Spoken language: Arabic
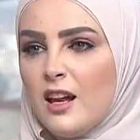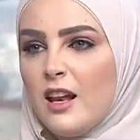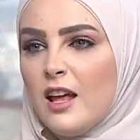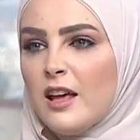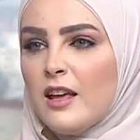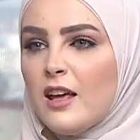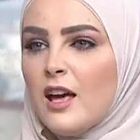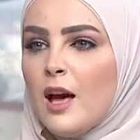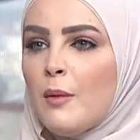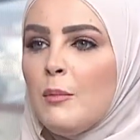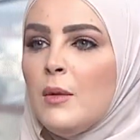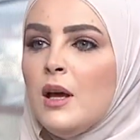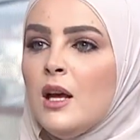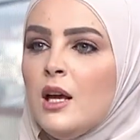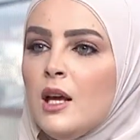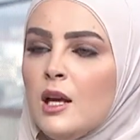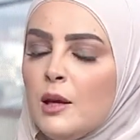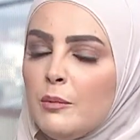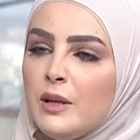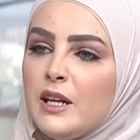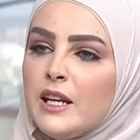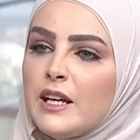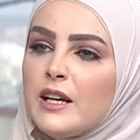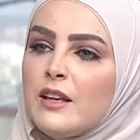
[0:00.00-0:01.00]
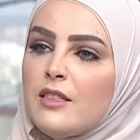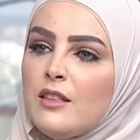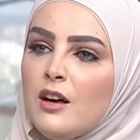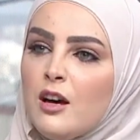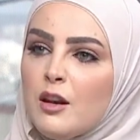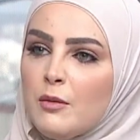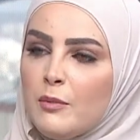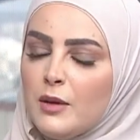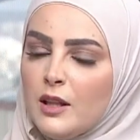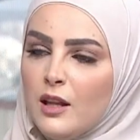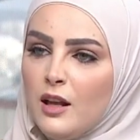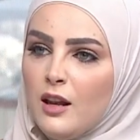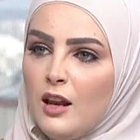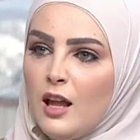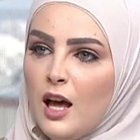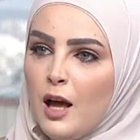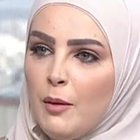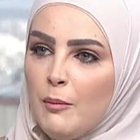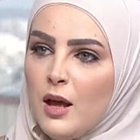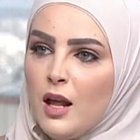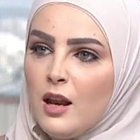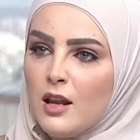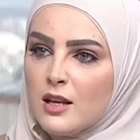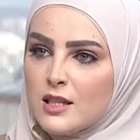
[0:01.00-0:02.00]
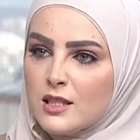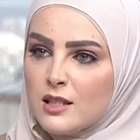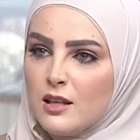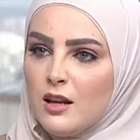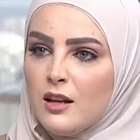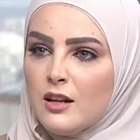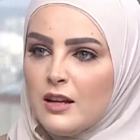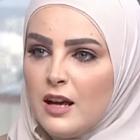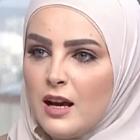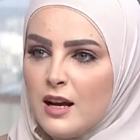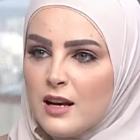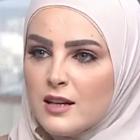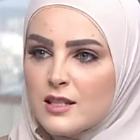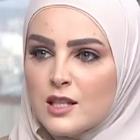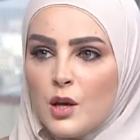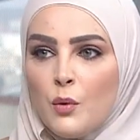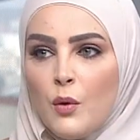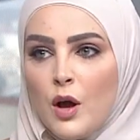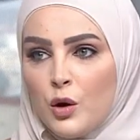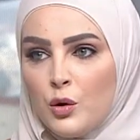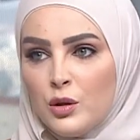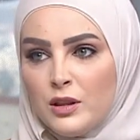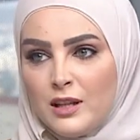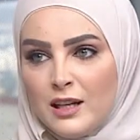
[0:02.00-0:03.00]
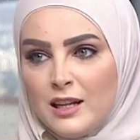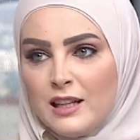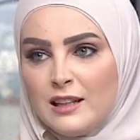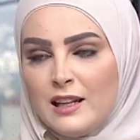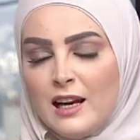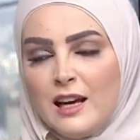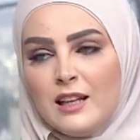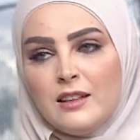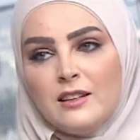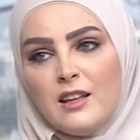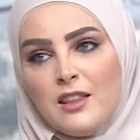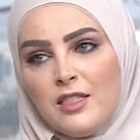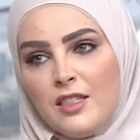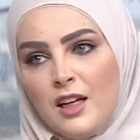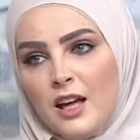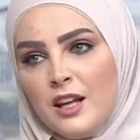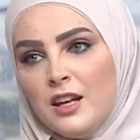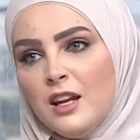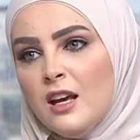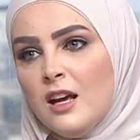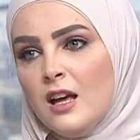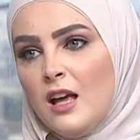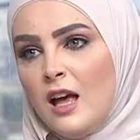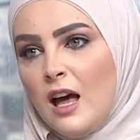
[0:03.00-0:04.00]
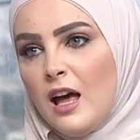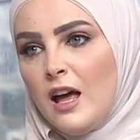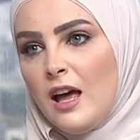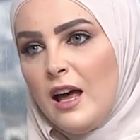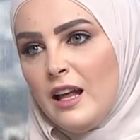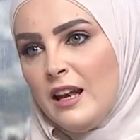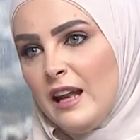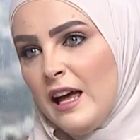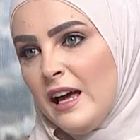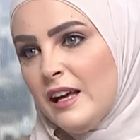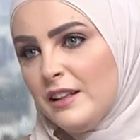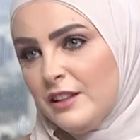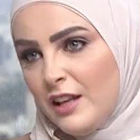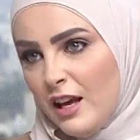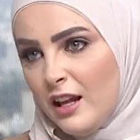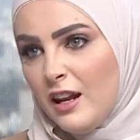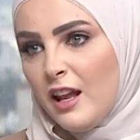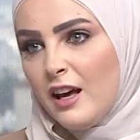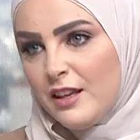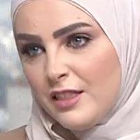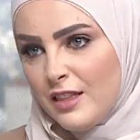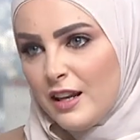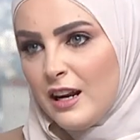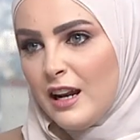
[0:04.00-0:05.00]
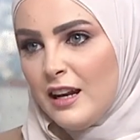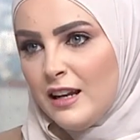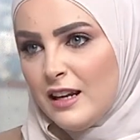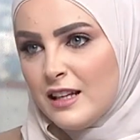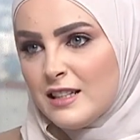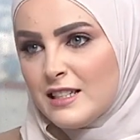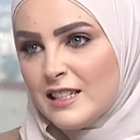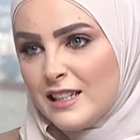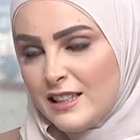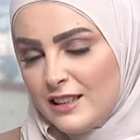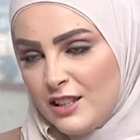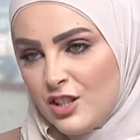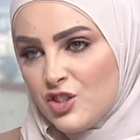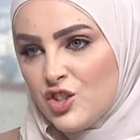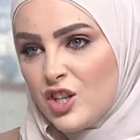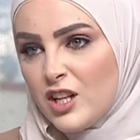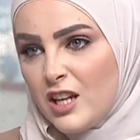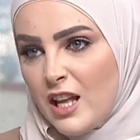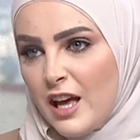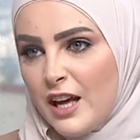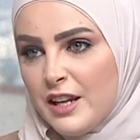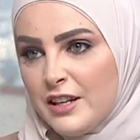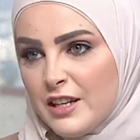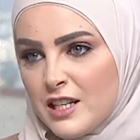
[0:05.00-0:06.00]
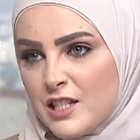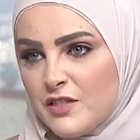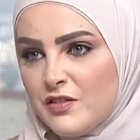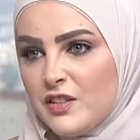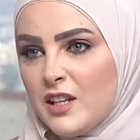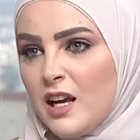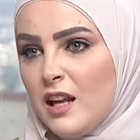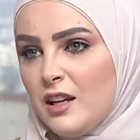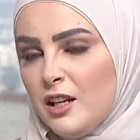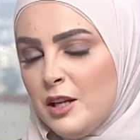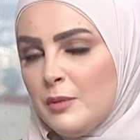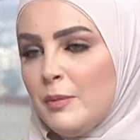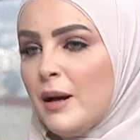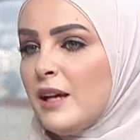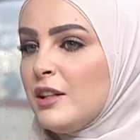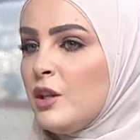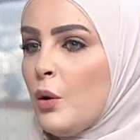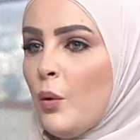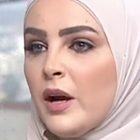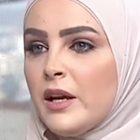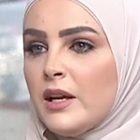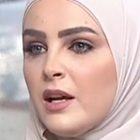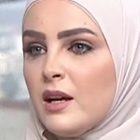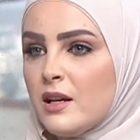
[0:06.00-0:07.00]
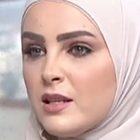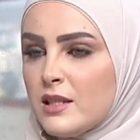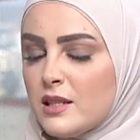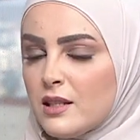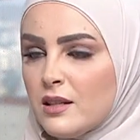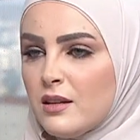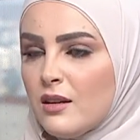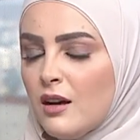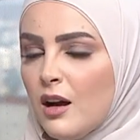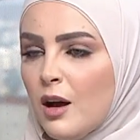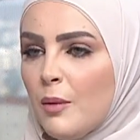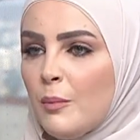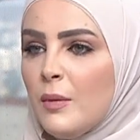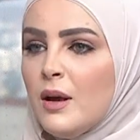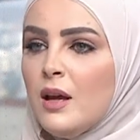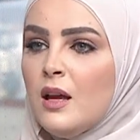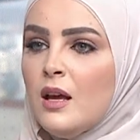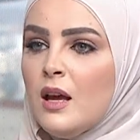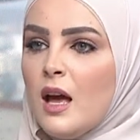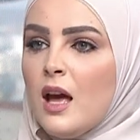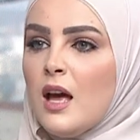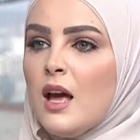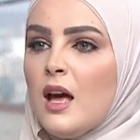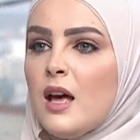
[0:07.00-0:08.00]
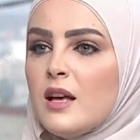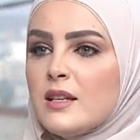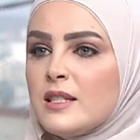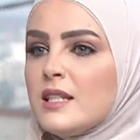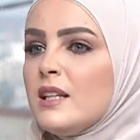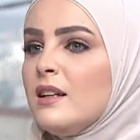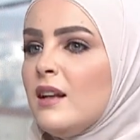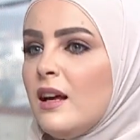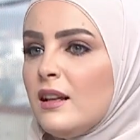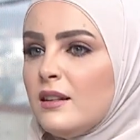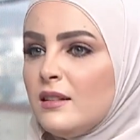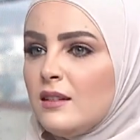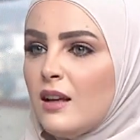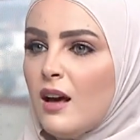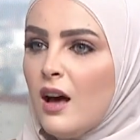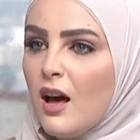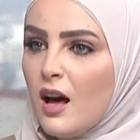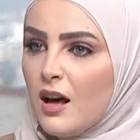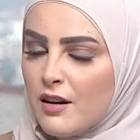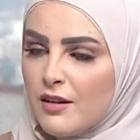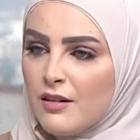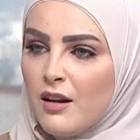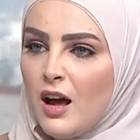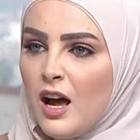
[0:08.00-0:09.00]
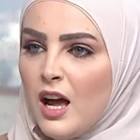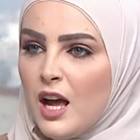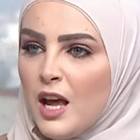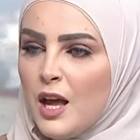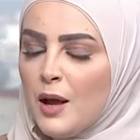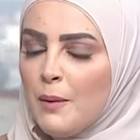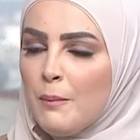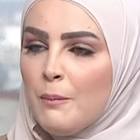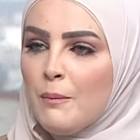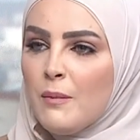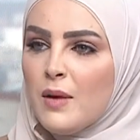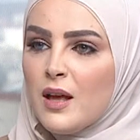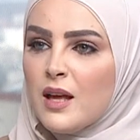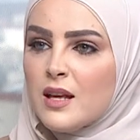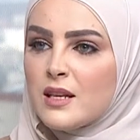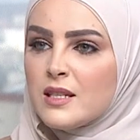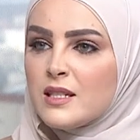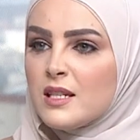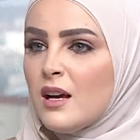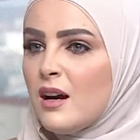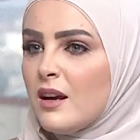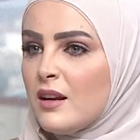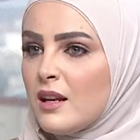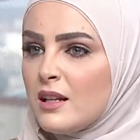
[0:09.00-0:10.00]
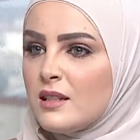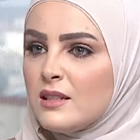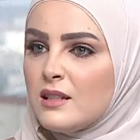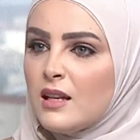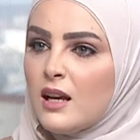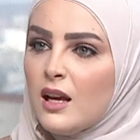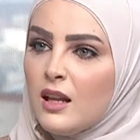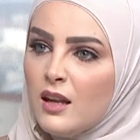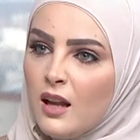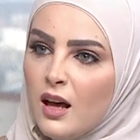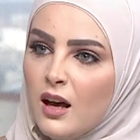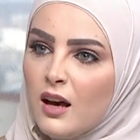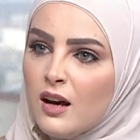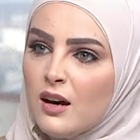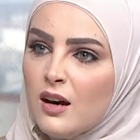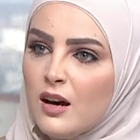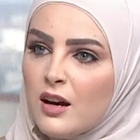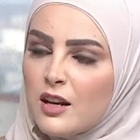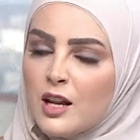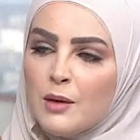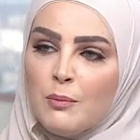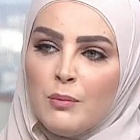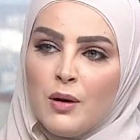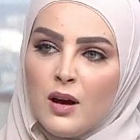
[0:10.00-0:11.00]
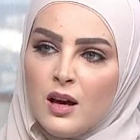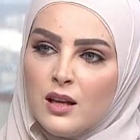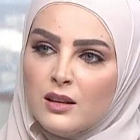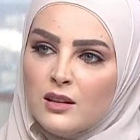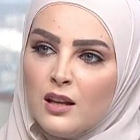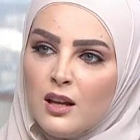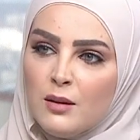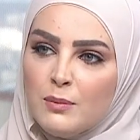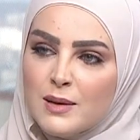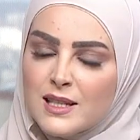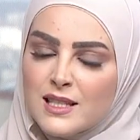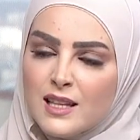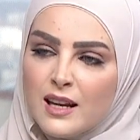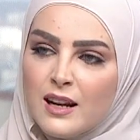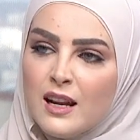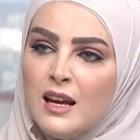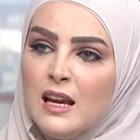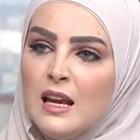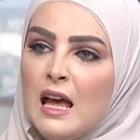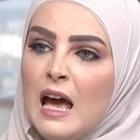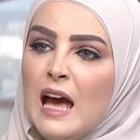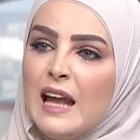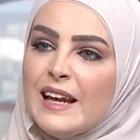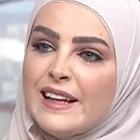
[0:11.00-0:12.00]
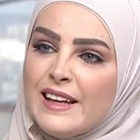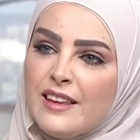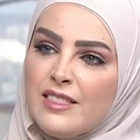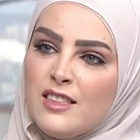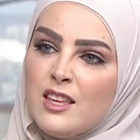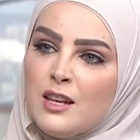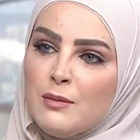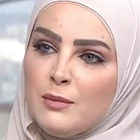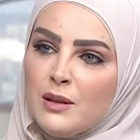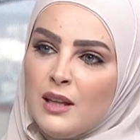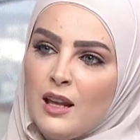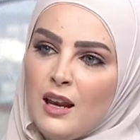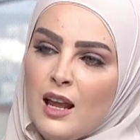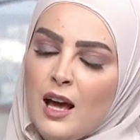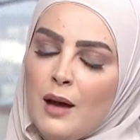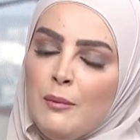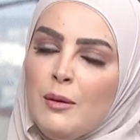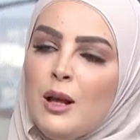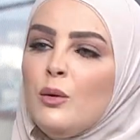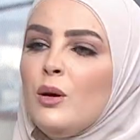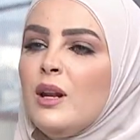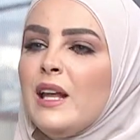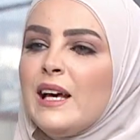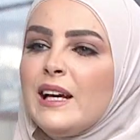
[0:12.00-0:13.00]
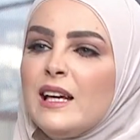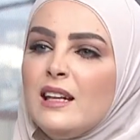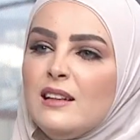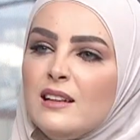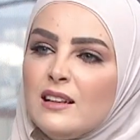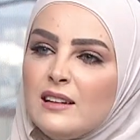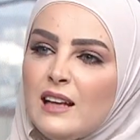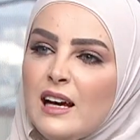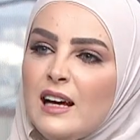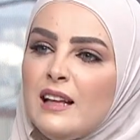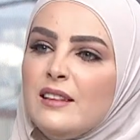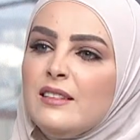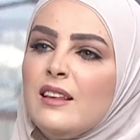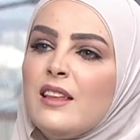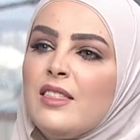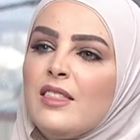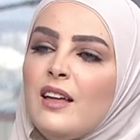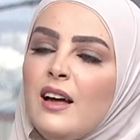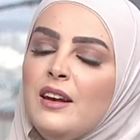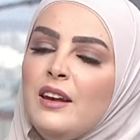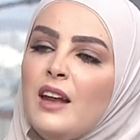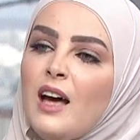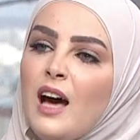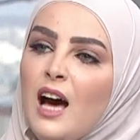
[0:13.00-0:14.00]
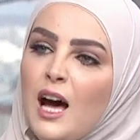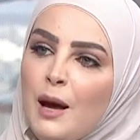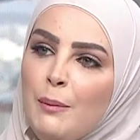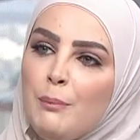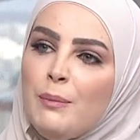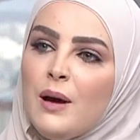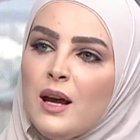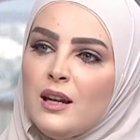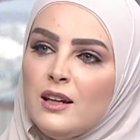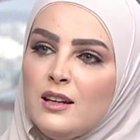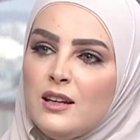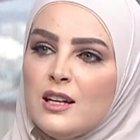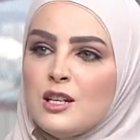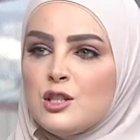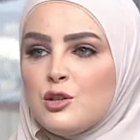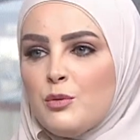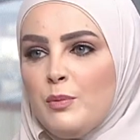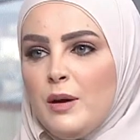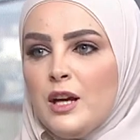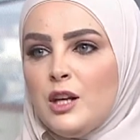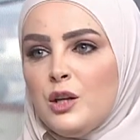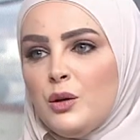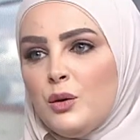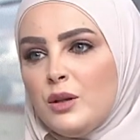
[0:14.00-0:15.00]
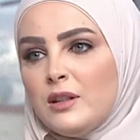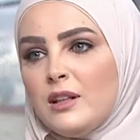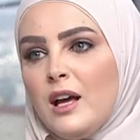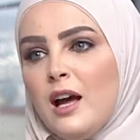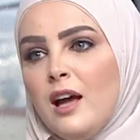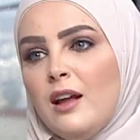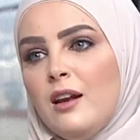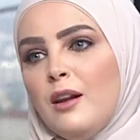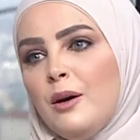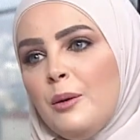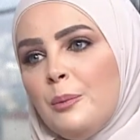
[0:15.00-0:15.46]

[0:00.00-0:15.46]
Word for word: الأيام بالإكثار من الأعمال الصالحة سواء كنا نتحدث عن العادة الأكثر التي يتجه لها الناس في العبادة وهي الصيام صلة الرحم زيارة الأقارب غض البصر الكثير من الأعمال ولكن نتحدث عن أحبها لله سبحانه وتعالى